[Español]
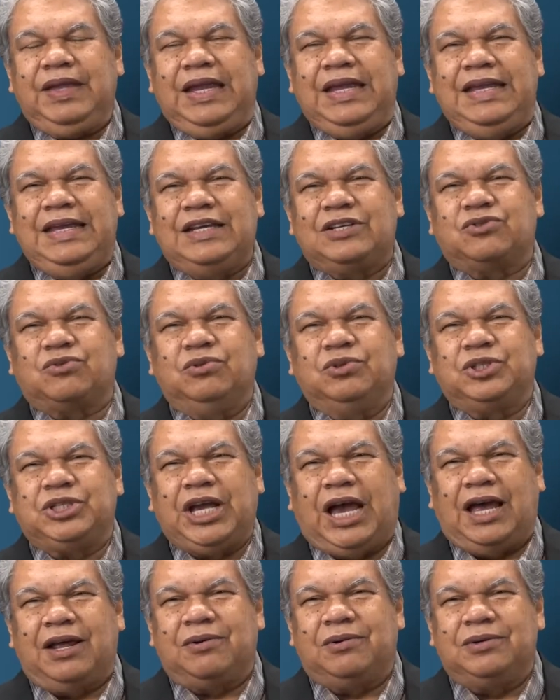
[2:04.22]

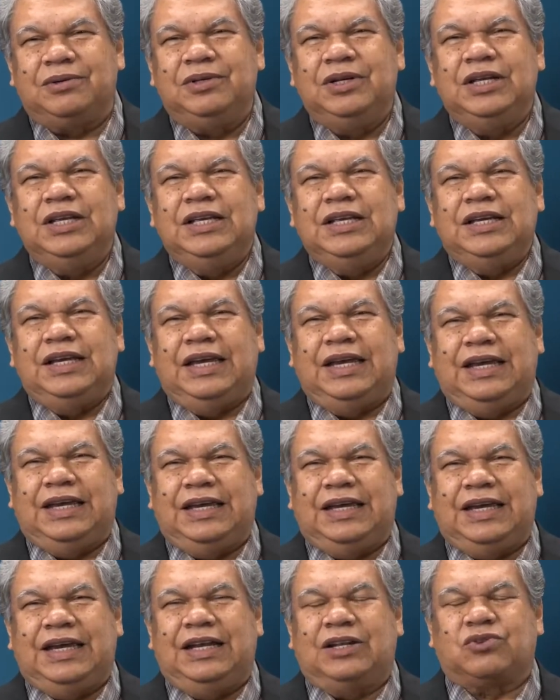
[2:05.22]
escucharon
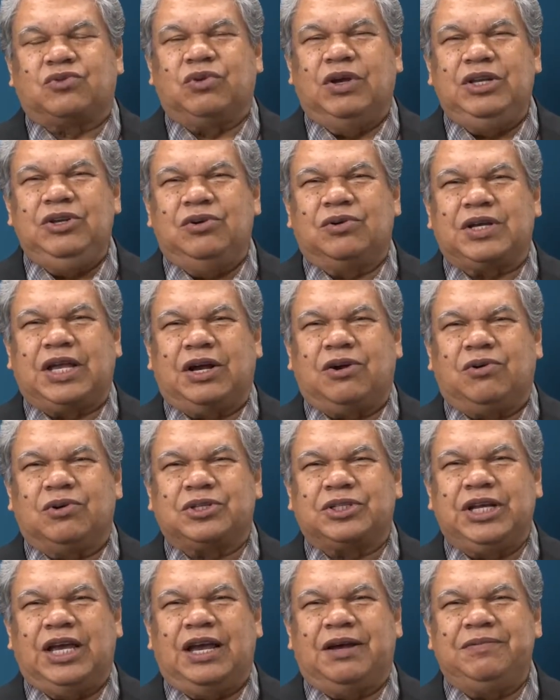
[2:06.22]
eh, el sueño que
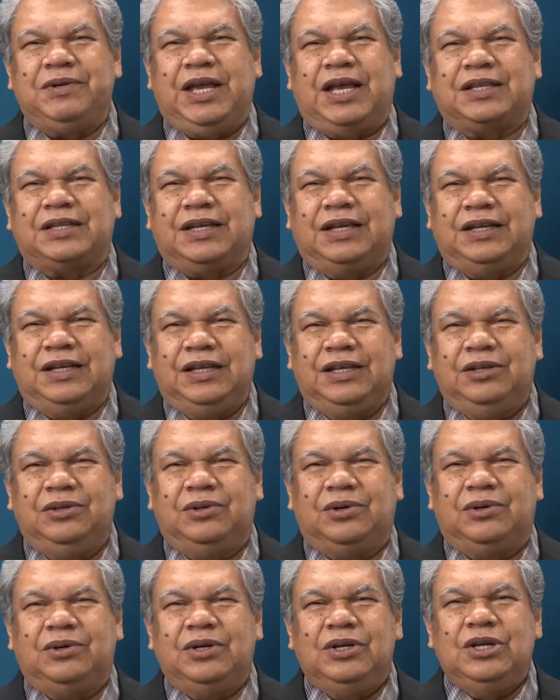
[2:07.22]
José había
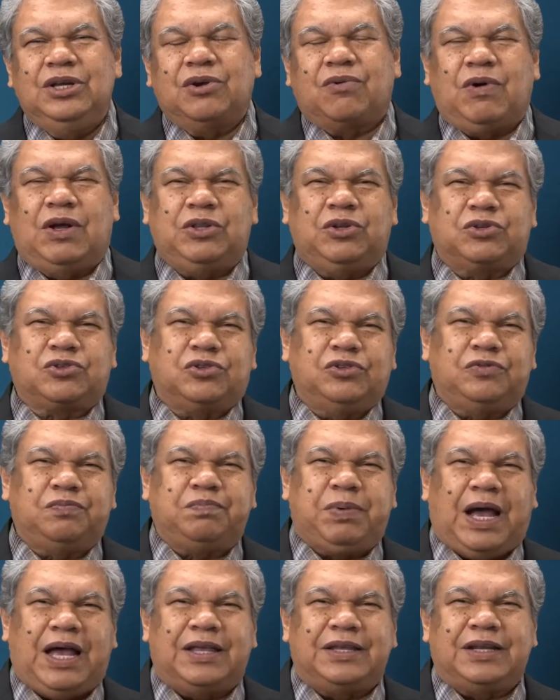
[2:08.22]
tenido, cuando sus
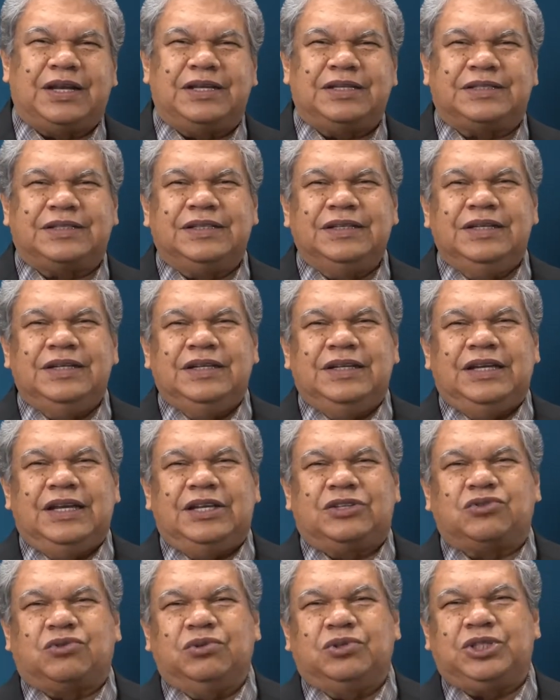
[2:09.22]
padres
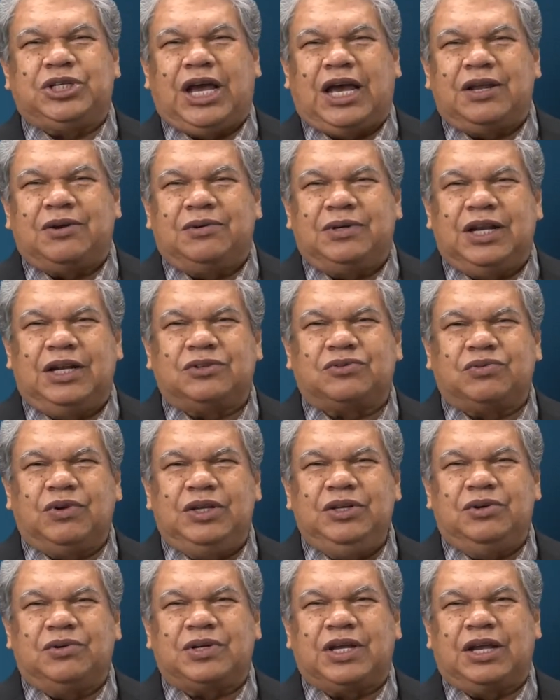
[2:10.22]
escucharon el
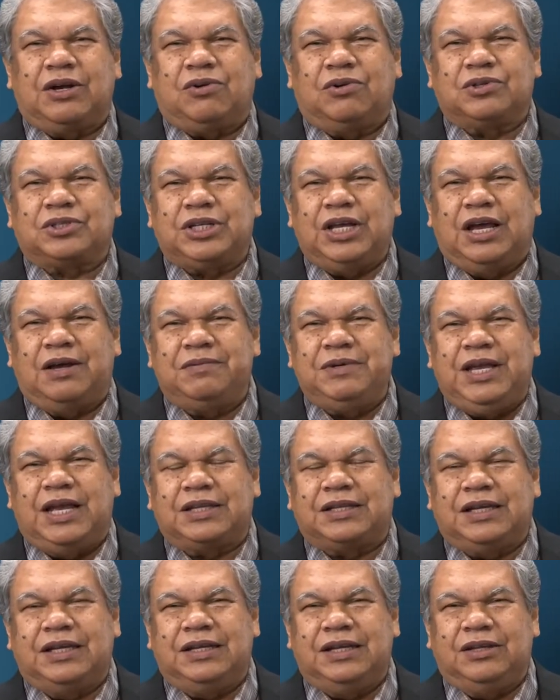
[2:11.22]
sueño que José
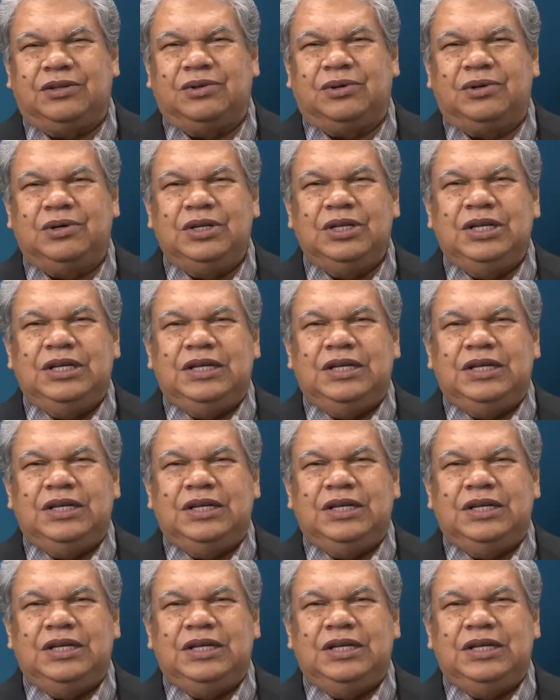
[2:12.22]
había tenido,